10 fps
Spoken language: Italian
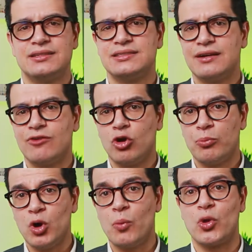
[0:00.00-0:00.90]
servono
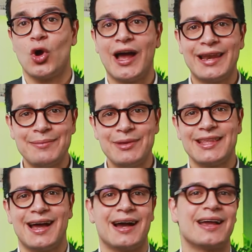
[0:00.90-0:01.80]
proprio a
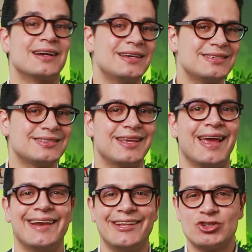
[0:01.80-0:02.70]
limitare i rischi
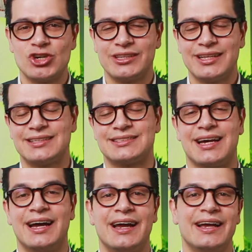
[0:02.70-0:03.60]
e l'incertezza